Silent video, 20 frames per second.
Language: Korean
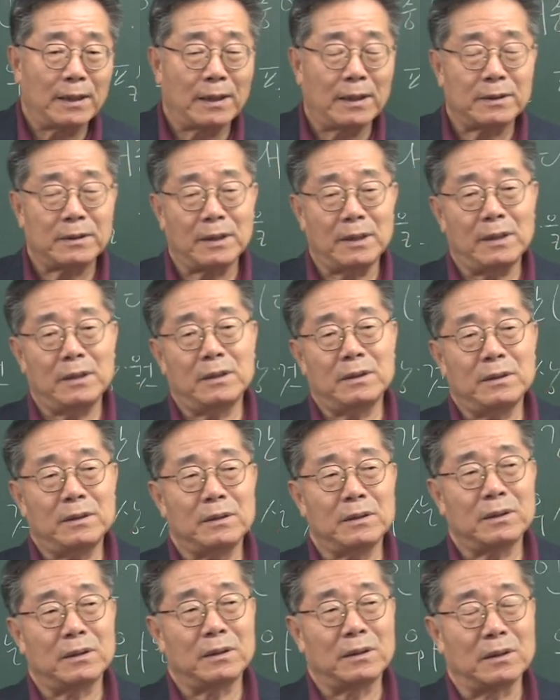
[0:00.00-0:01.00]
그래서
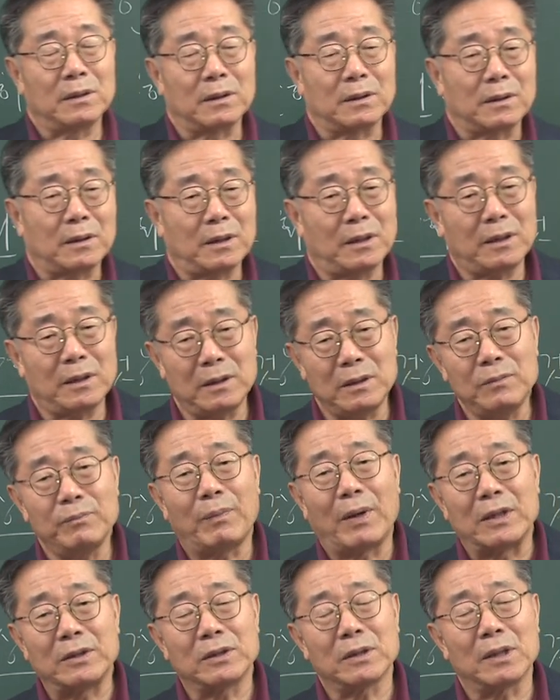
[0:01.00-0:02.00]
이런 그 큰
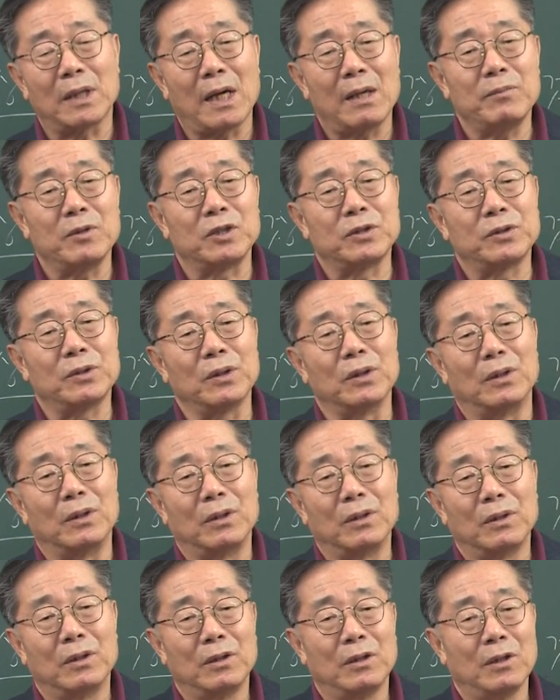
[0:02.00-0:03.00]
반성을
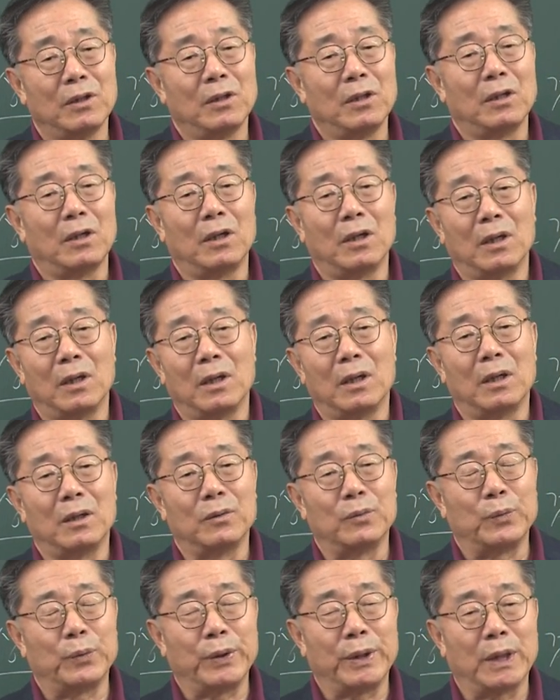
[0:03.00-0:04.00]
하면서 어,
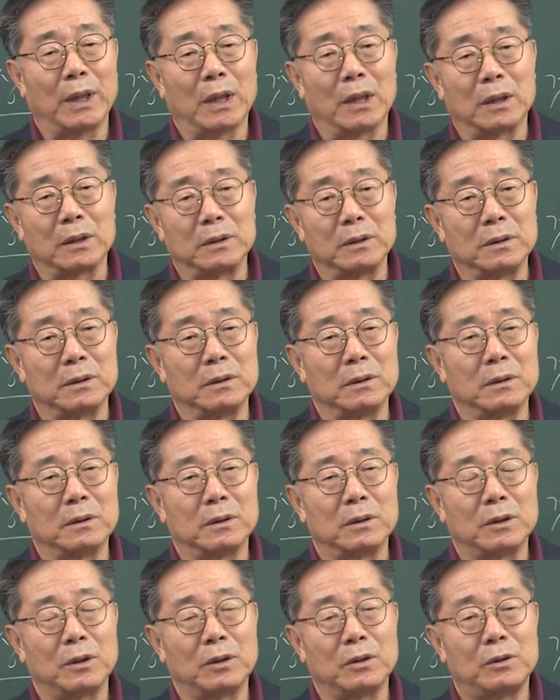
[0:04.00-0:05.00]
우리가
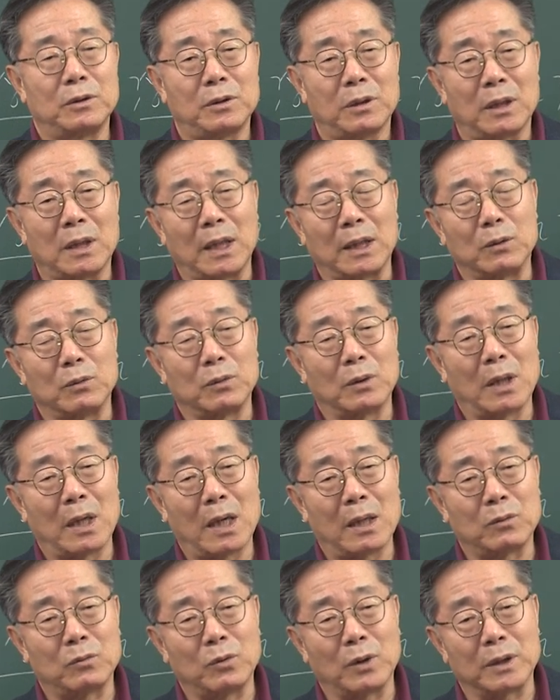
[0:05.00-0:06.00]
그 철학,
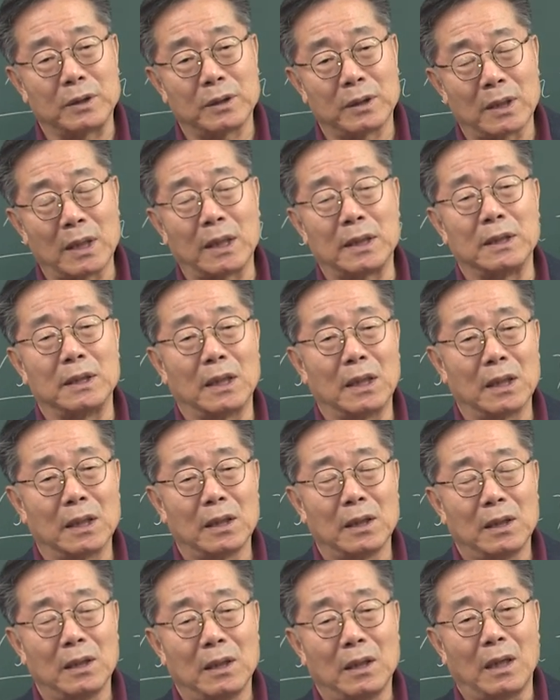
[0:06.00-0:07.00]
한국의 철학이나
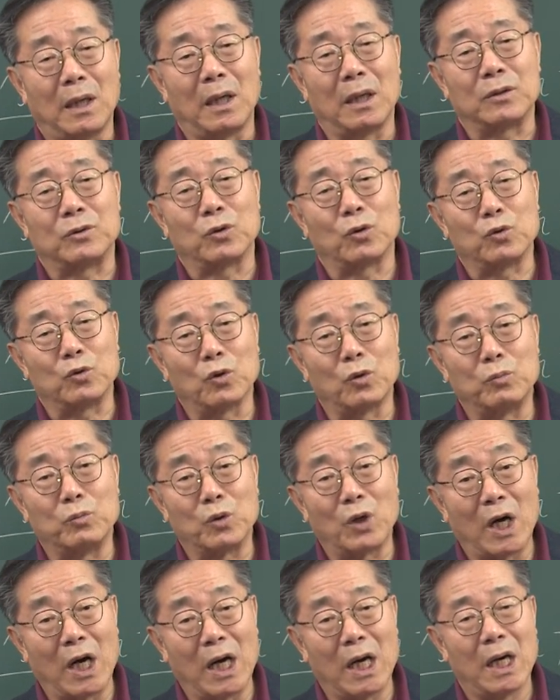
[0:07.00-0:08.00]
아, 종교
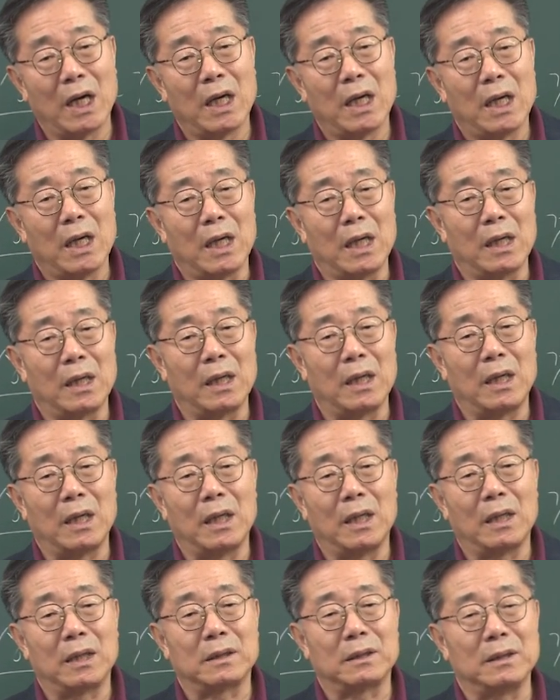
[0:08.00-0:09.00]

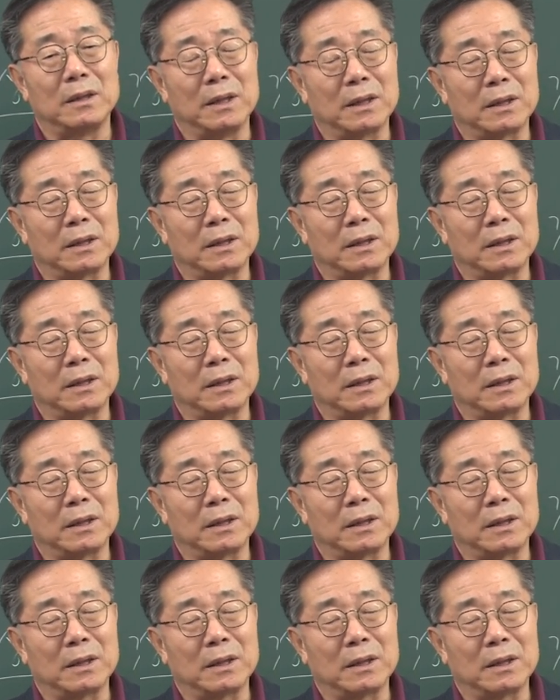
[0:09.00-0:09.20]
문화를